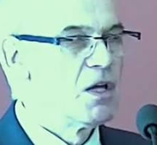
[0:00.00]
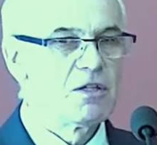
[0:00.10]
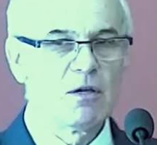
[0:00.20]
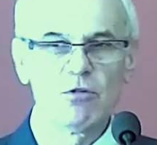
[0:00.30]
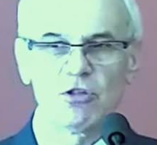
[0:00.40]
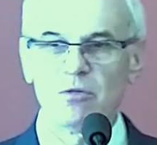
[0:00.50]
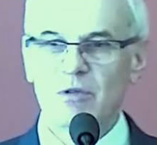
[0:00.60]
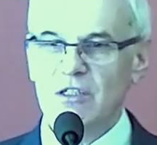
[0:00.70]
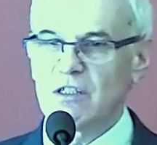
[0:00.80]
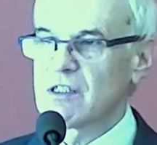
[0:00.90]
Nie musi
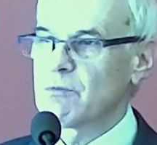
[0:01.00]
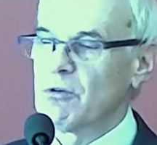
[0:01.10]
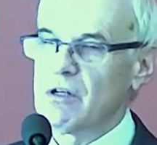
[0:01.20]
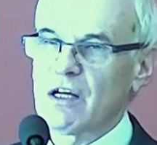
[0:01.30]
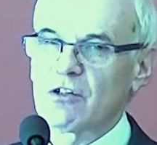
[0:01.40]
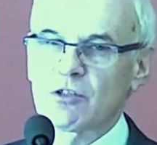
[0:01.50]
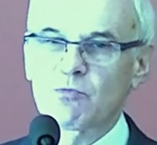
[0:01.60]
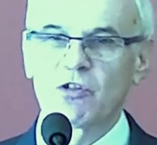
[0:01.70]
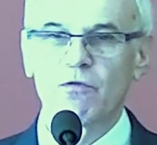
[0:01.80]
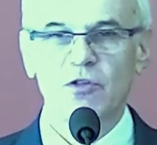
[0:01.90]
mieć nic wspólnego z
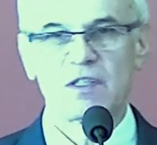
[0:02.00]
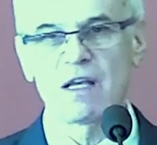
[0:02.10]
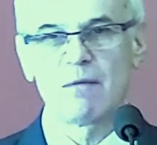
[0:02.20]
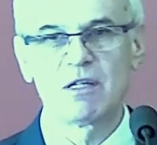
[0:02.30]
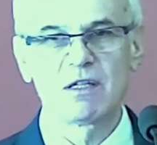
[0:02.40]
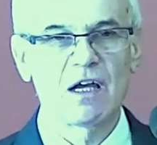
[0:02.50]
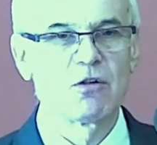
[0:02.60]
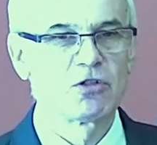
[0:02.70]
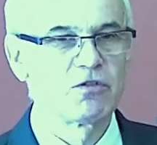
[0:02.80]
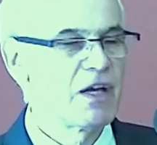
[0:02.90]
przywódcami
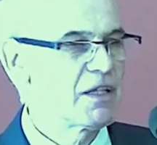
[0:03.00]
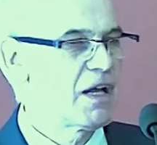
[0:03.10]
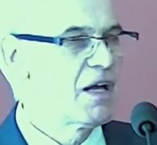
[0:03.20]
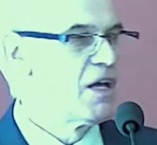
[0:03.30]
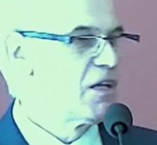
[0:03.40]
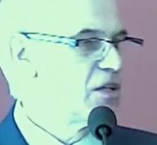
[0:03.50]
tego świata,